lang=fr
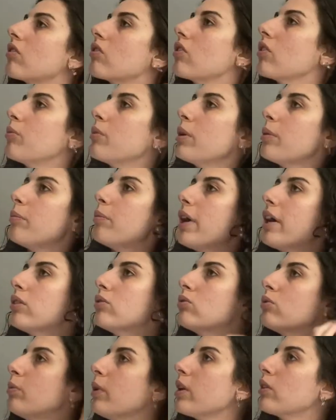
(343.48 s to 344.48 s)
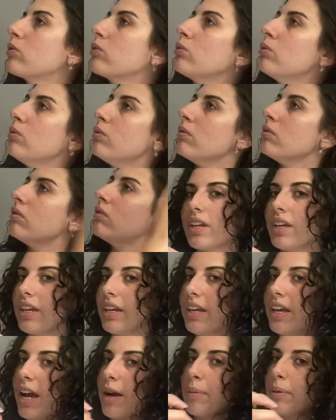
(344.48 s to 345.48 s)
Je mets partout partout
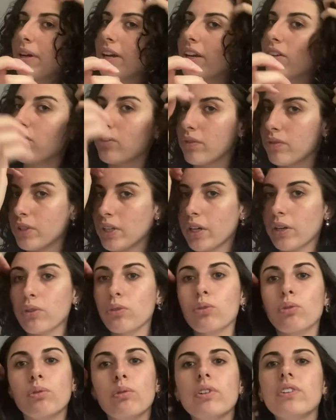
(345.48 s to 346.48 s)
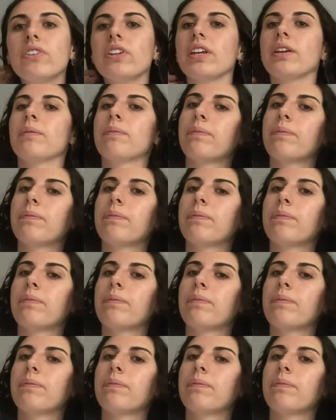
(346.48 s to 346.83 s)
et après je vais venir sculpter